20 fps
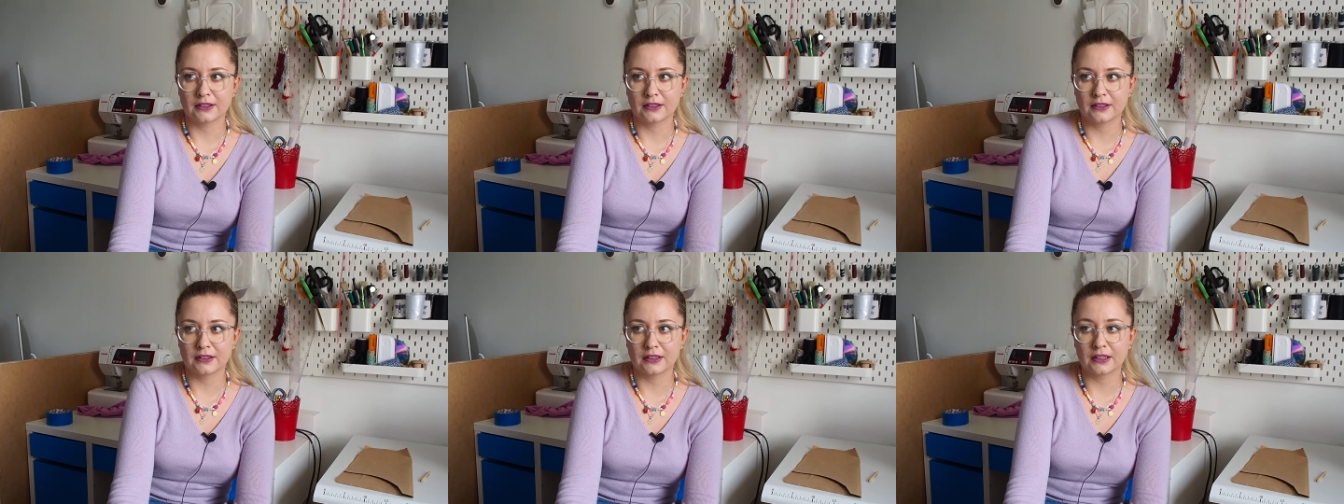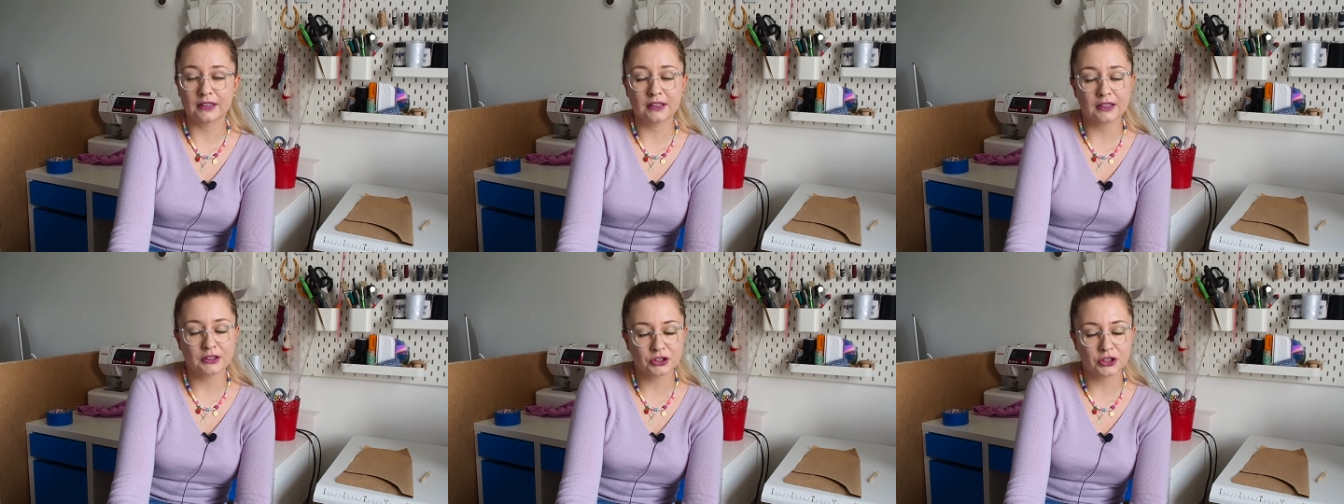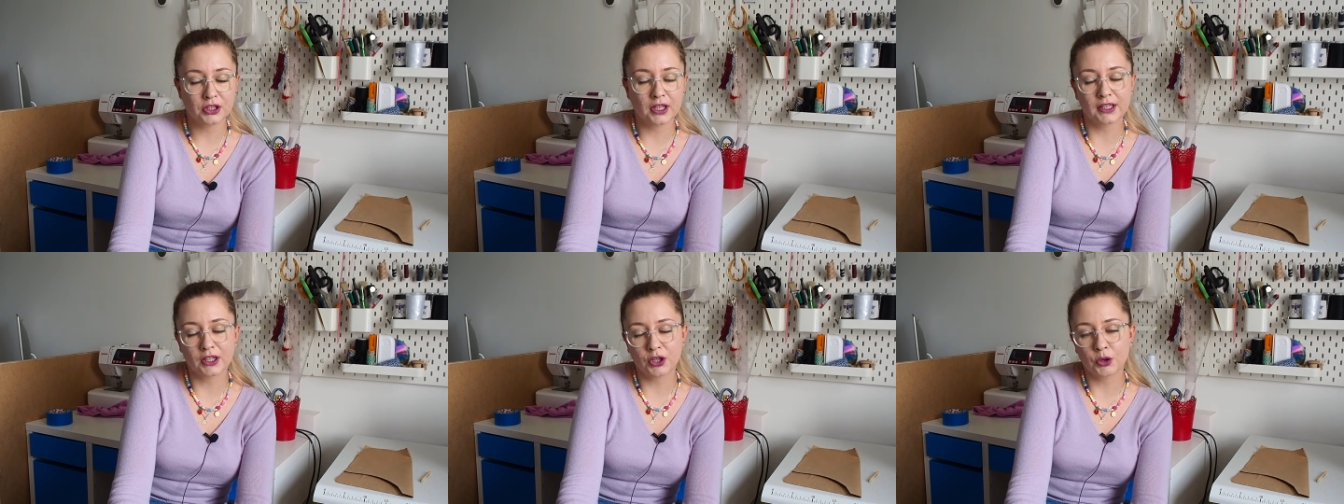na, znaczy
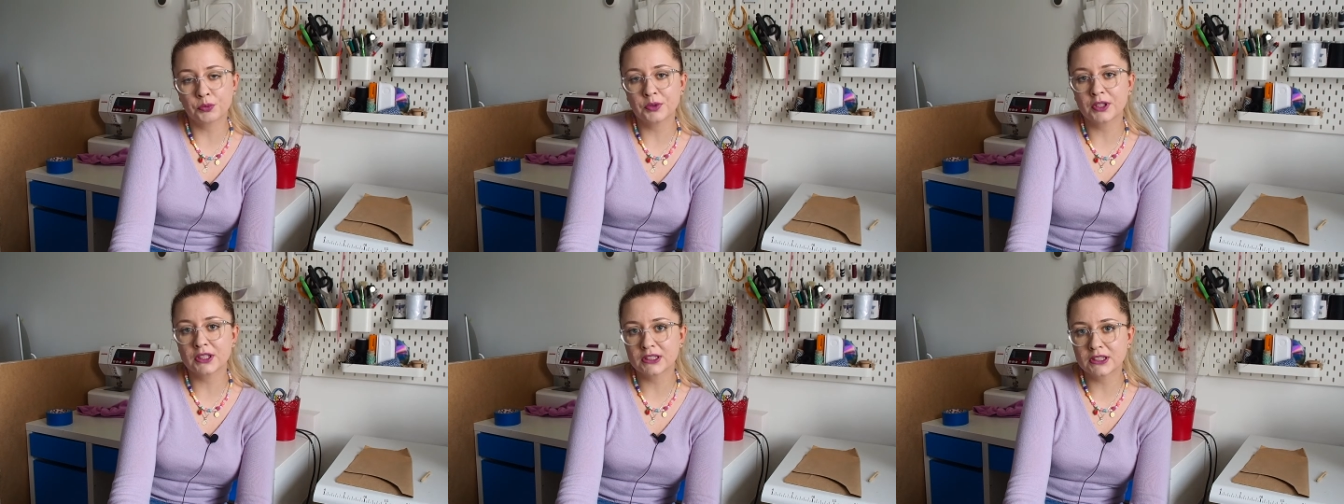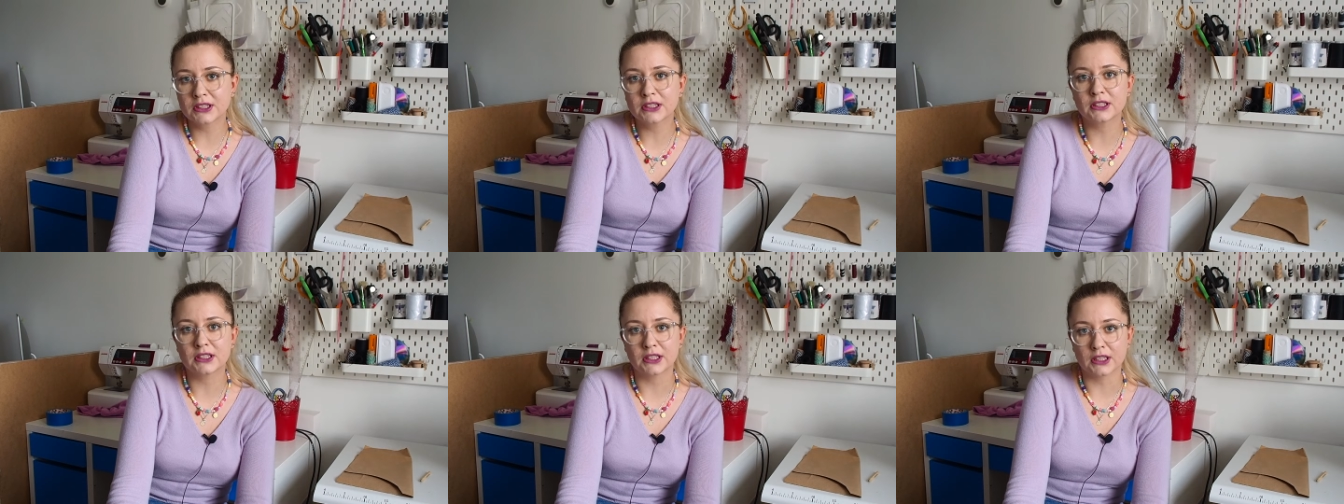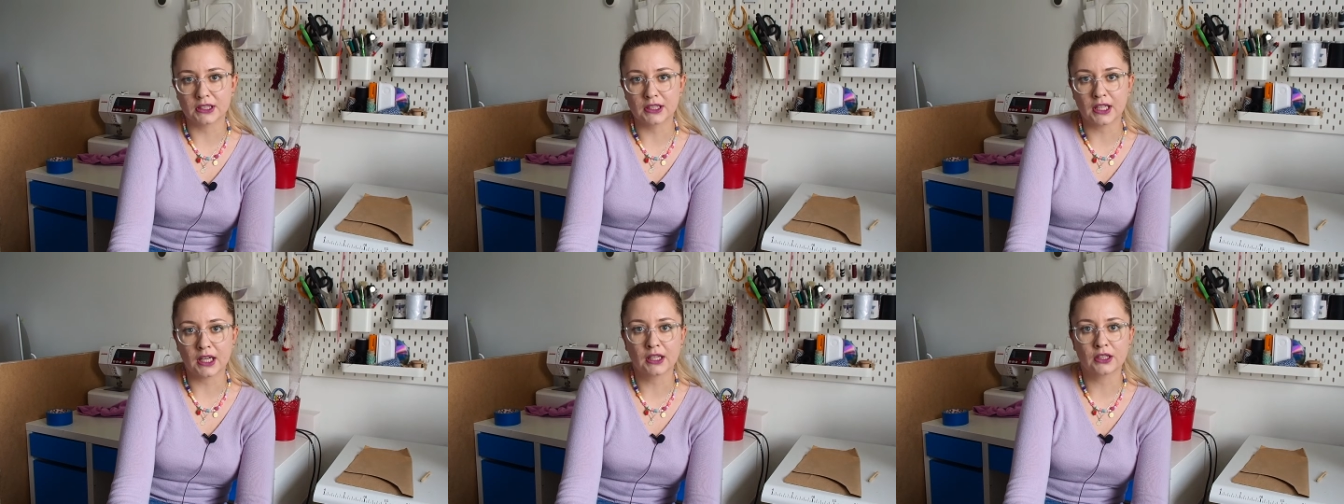na taką decyzję,
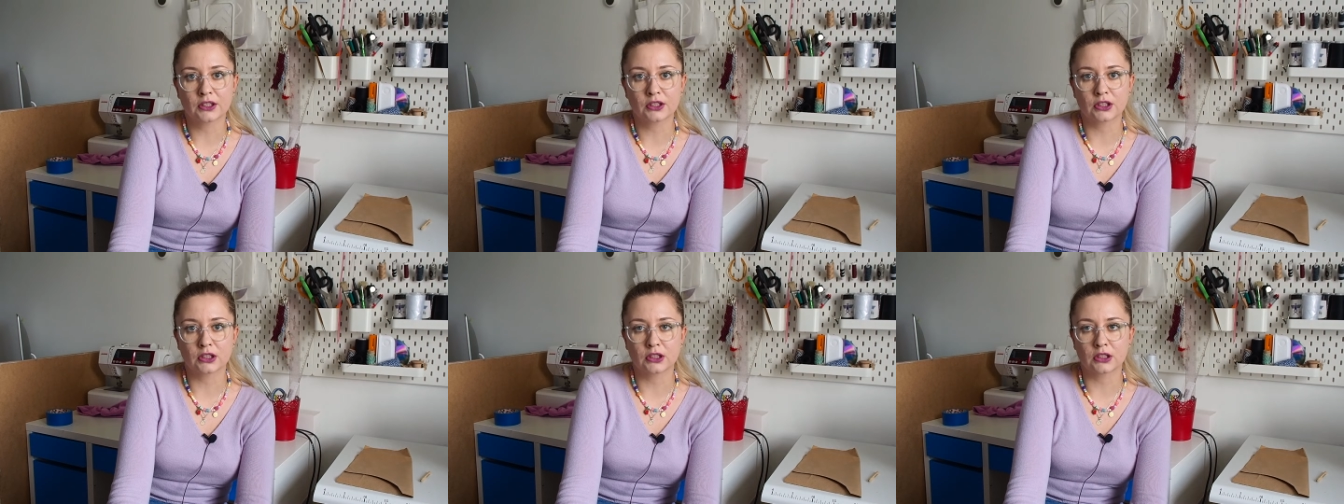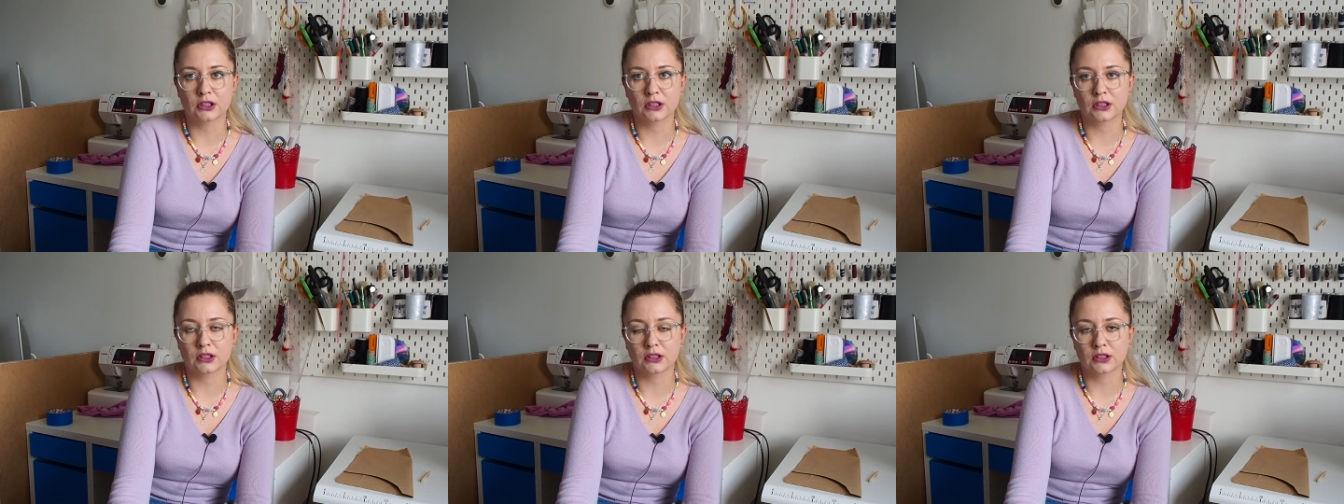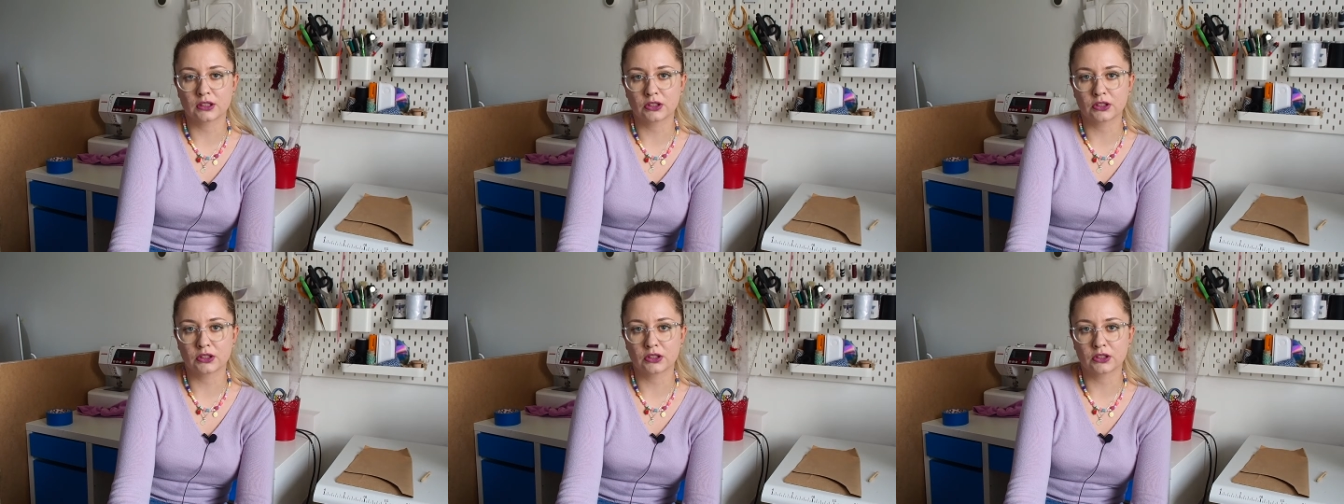tak, że,